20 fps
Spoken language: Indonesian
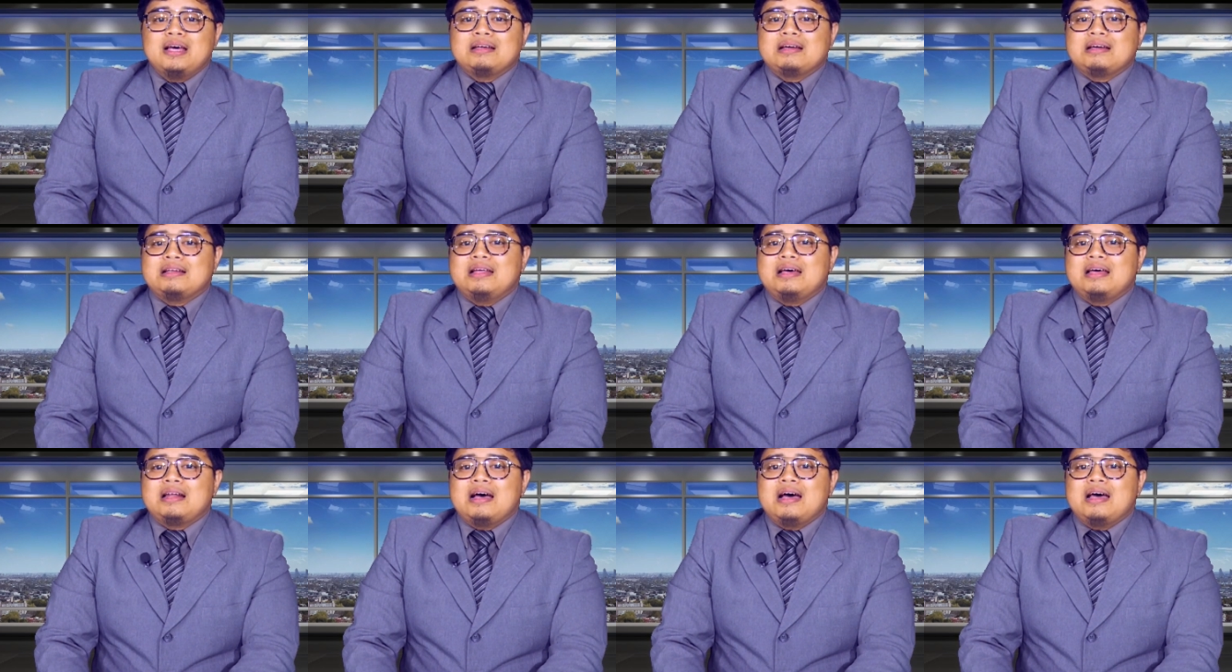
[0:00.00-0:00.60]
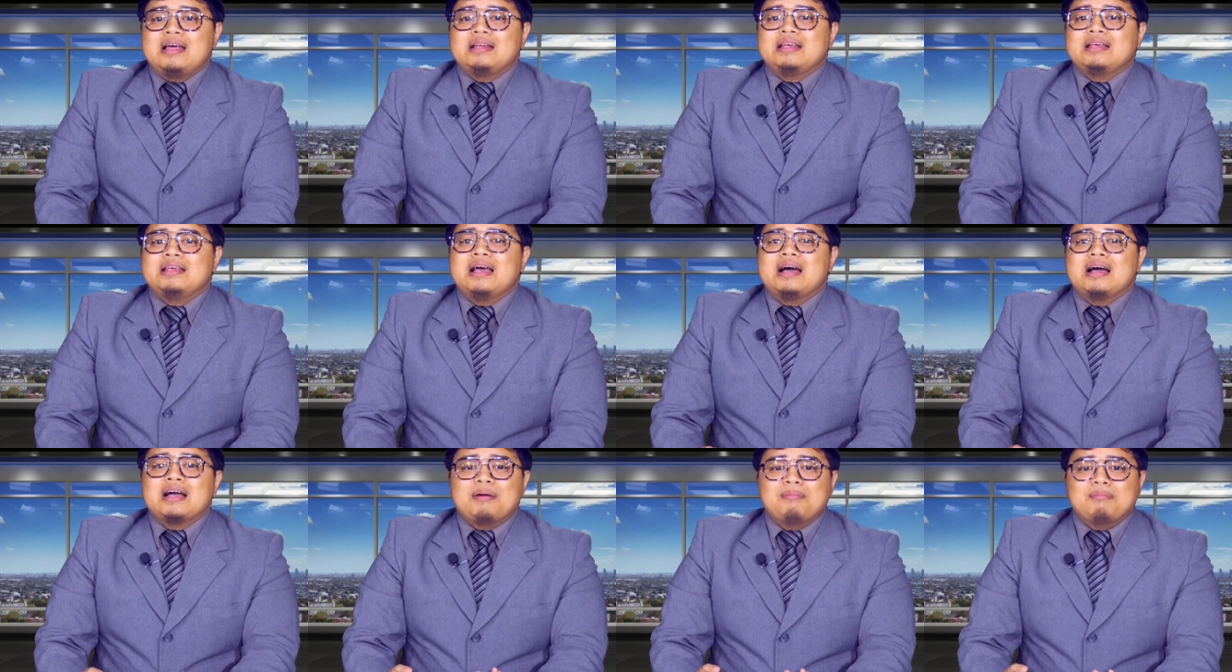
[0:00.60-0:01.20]
kendaraan
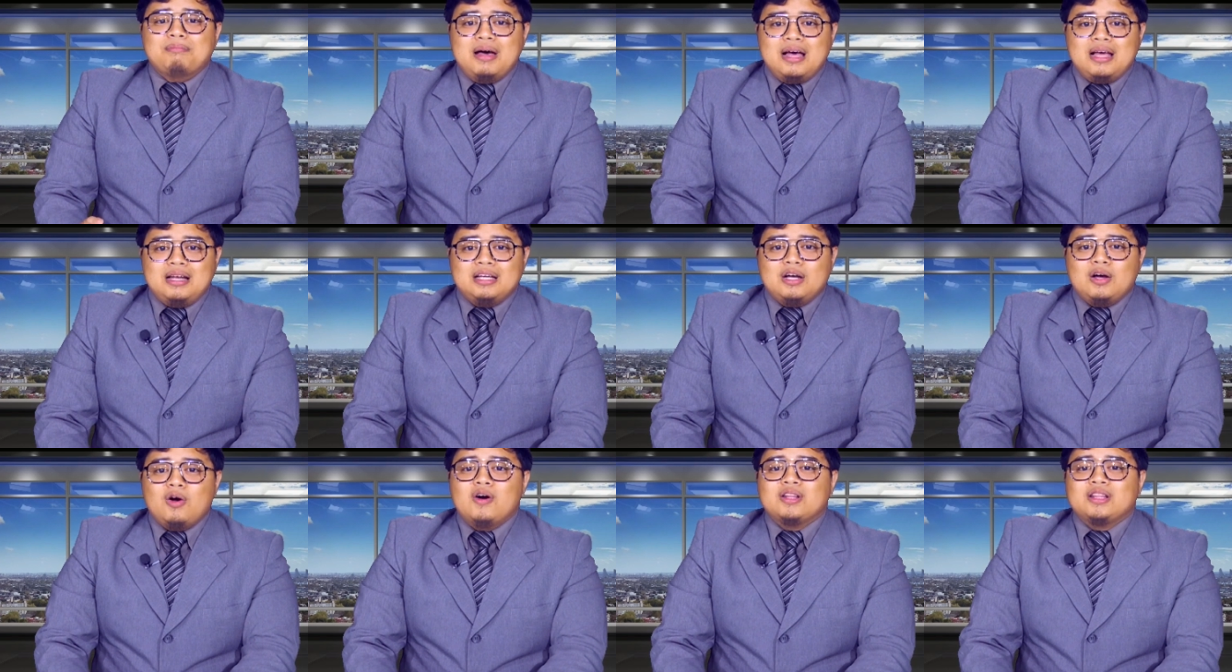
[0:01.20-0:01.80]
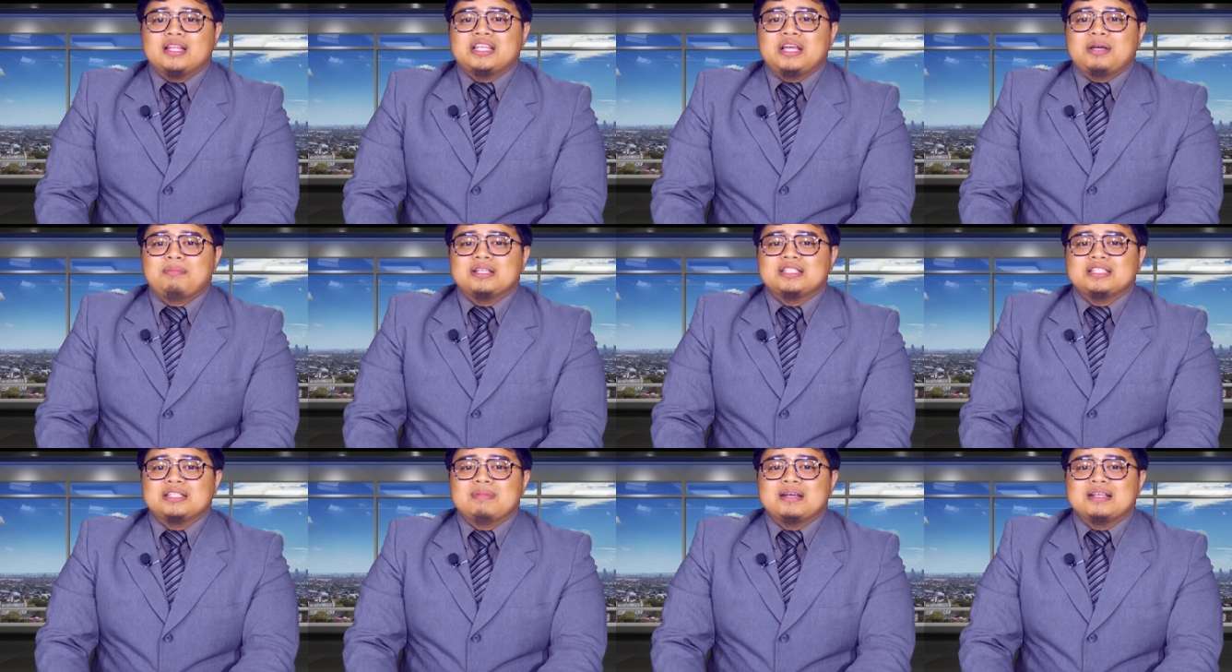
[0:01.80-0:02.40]
yang kembali ke kotanya
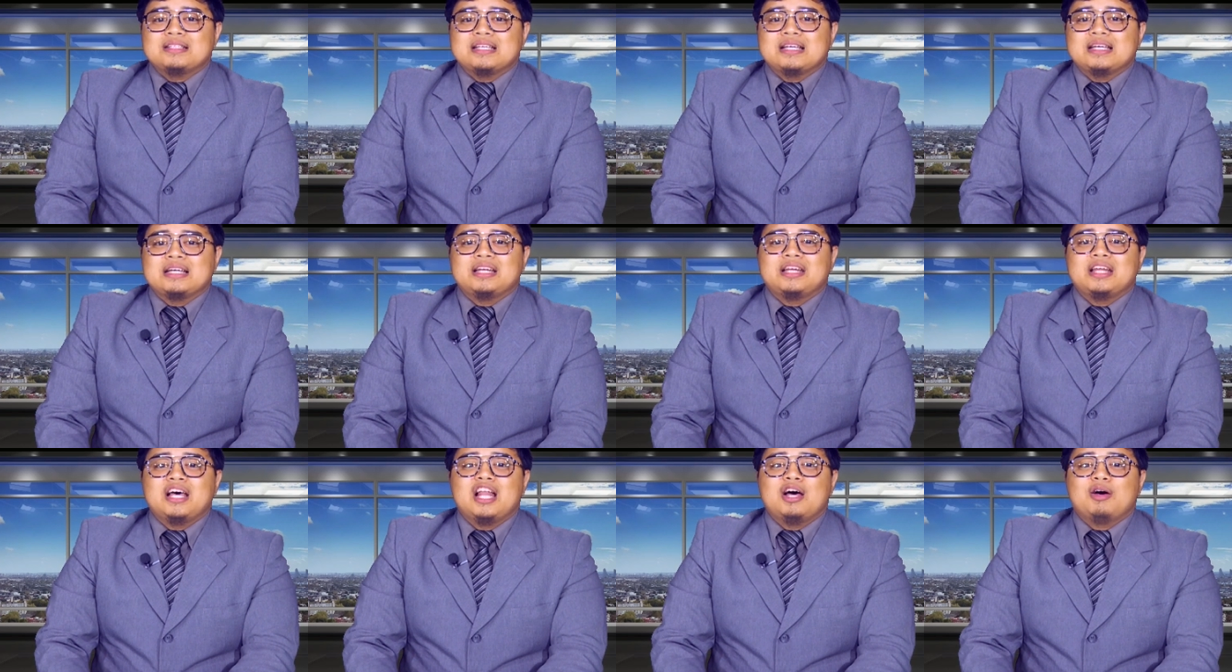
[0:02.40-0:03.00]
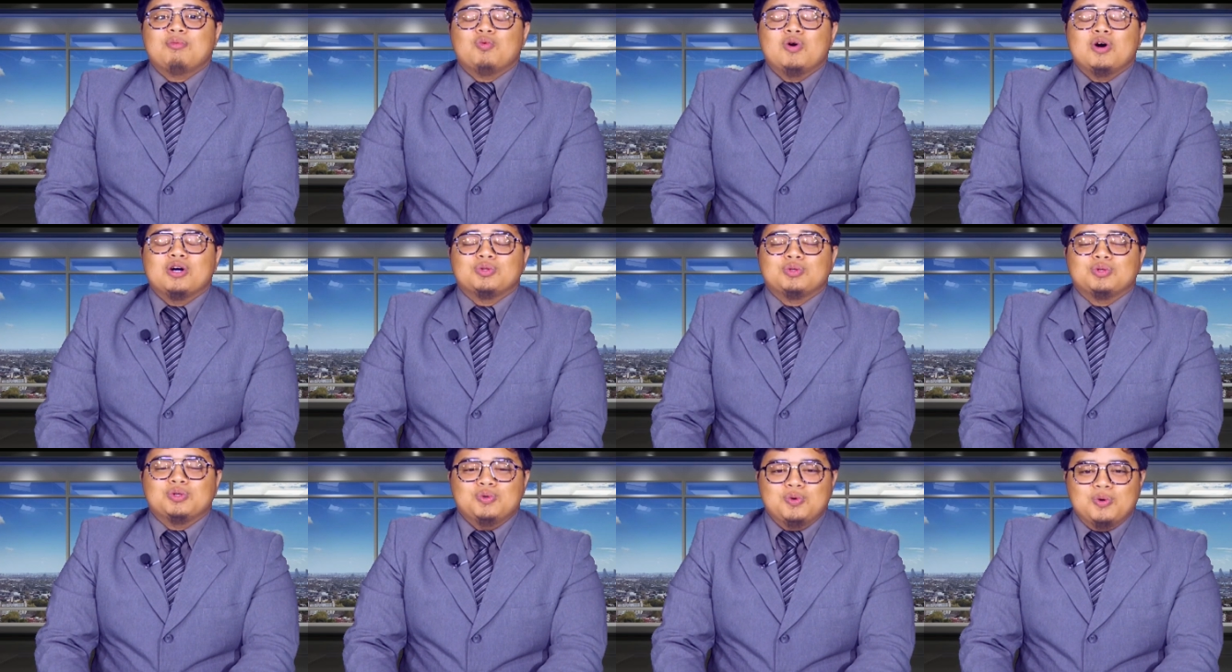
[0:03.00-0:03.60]
masing-masing dalam
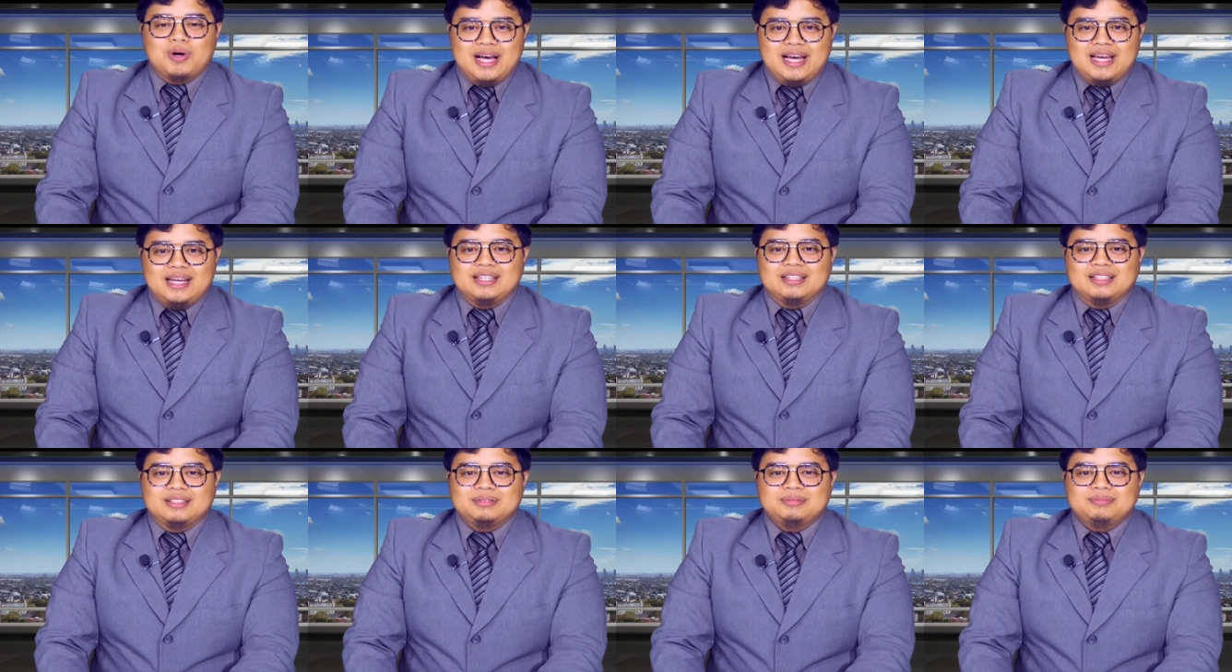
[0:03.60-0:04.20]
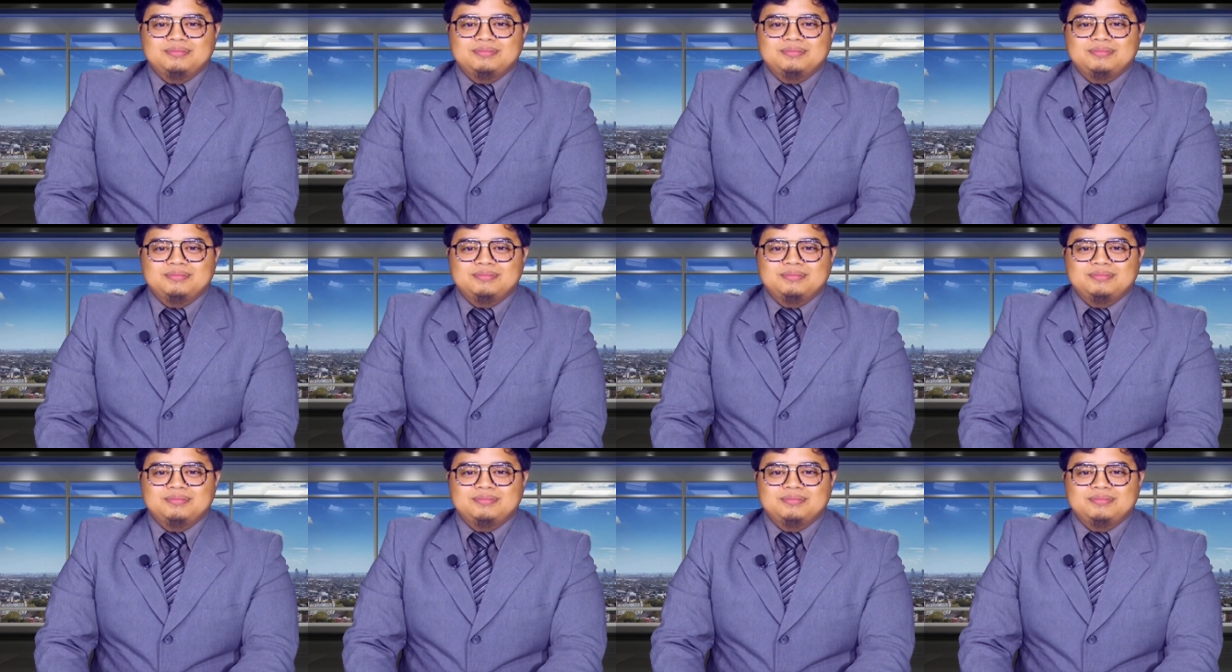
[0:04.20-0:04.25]
waktu dua hari.